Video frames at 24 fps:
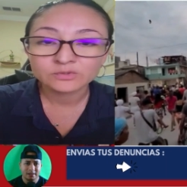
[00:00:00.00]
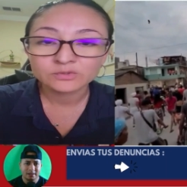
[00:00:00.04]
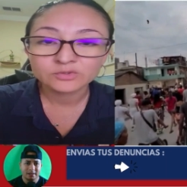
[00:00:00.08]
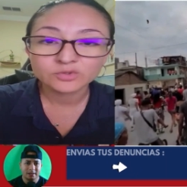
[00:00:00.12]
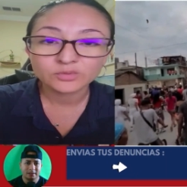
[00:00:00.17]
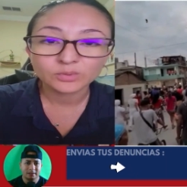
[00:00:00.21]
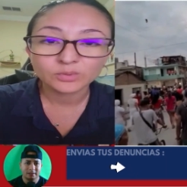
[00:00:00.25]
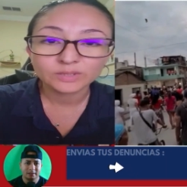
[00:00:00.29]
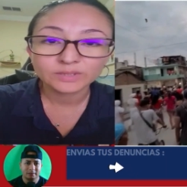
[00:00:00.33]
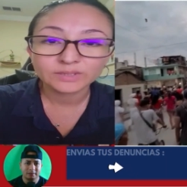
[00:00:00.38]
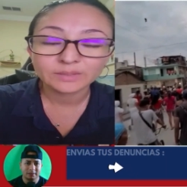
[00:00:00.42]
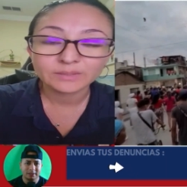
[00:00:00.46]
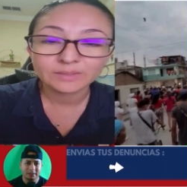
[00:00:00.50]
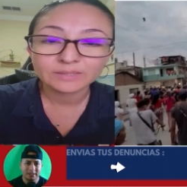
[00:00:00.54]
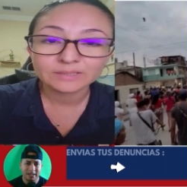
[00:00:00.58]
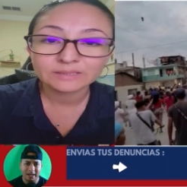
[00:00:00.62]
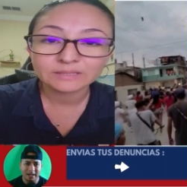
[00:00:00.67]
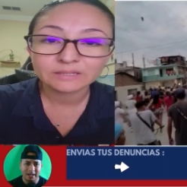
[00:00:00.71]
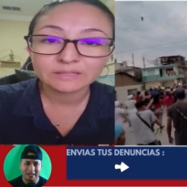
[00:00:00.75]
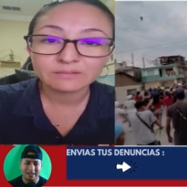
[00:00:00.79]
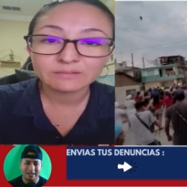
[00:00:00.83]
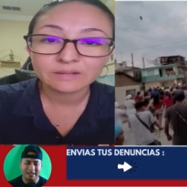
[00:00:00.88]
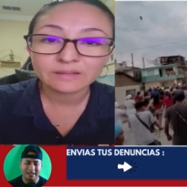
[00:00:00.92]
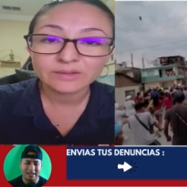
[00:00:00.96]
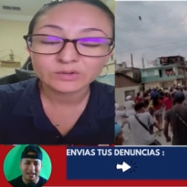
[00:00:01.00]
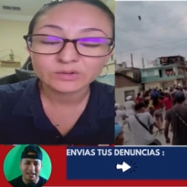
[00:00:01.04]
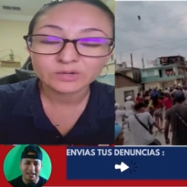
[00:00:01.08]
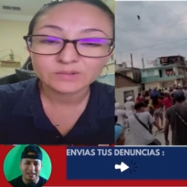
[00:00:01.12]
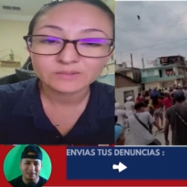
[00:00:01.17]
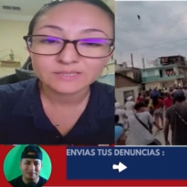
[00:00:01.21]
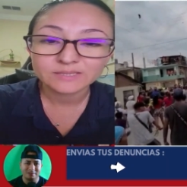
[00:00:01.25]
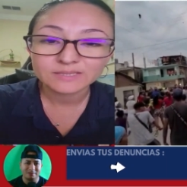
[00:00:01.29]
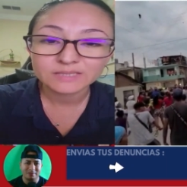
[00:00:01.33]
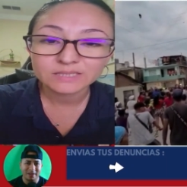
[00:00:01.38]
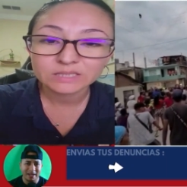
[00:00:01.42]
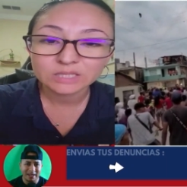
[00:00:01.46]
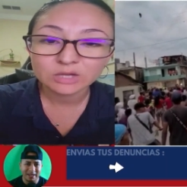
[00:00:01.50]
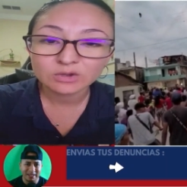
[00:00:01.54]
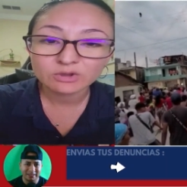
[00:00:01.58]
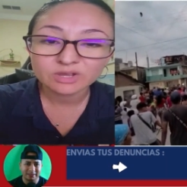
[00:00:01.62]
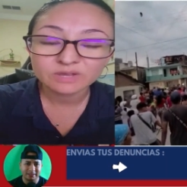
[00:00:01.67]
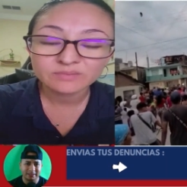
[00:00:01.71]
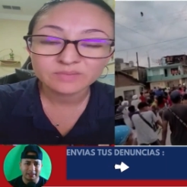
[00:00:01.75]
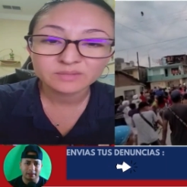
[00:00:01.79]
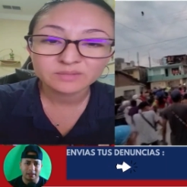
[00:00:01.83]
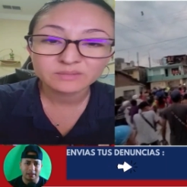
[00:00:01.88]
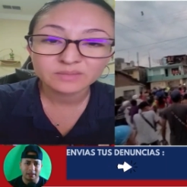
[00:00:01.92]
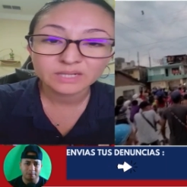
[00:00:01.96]
Supuestamente le van a dar una visita
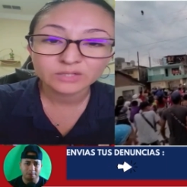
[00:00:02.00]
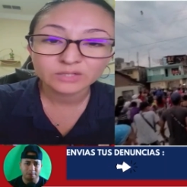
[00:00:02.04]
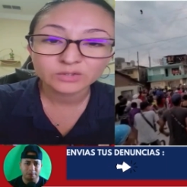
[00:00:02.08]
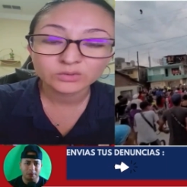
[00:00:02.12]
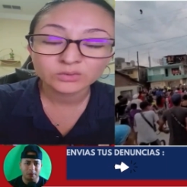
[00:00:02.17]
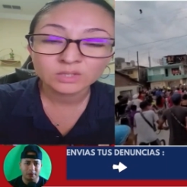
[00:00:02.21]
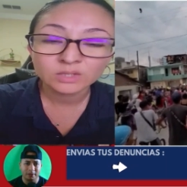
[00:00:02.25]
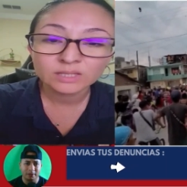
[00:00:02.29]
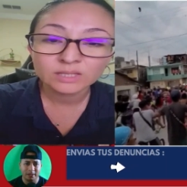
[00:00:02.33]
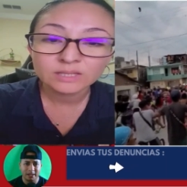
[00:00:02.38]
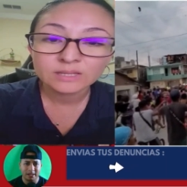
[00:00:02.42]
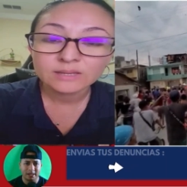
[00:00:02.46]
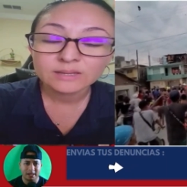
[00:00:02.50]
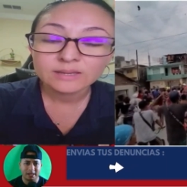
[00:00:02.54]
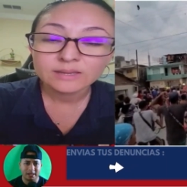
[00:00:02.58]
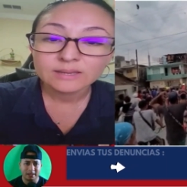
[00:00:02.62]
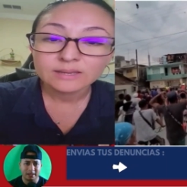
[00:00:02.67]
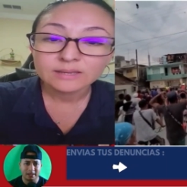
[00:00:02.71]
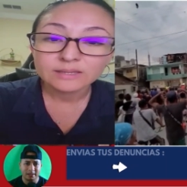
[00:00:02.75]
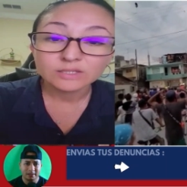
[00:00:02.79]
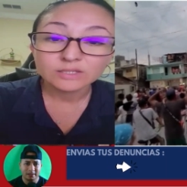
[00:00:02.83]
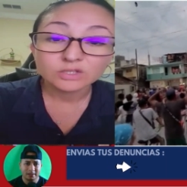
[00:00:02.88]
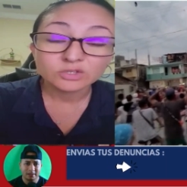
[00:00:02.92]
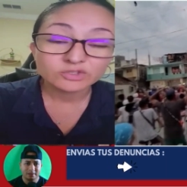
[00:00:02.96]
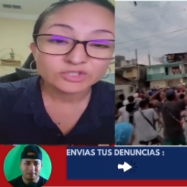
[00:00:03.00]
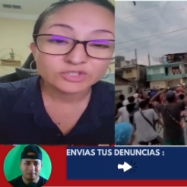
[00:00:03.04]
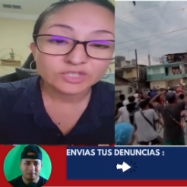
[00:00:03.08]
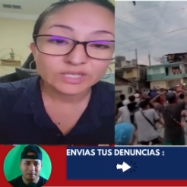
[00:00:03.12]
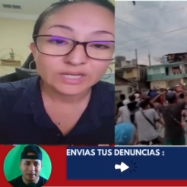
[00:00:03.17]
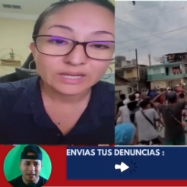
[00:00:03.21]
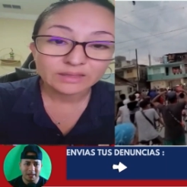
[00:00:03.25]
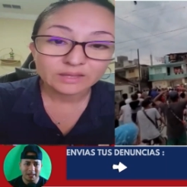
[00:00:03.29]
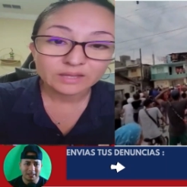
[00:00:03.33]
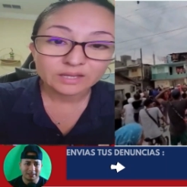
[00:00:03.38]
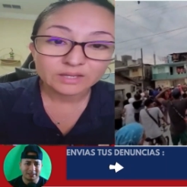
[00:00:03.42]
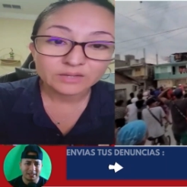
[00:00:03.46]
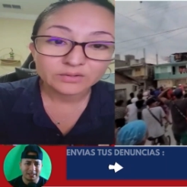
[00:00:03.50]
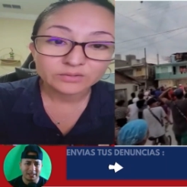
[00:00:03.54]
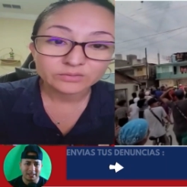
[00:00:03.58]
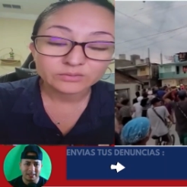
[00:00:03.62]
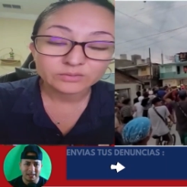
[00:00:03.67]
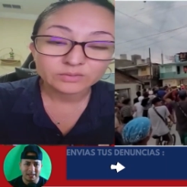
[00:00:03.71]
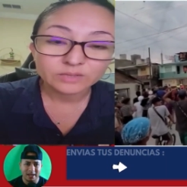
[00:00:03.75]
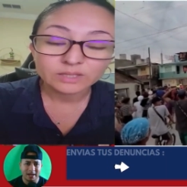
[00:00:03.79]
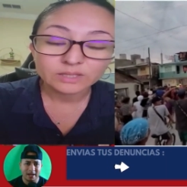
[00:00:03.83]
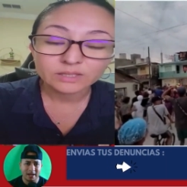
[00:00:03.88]
hoy a mi hermano y no se la dieron.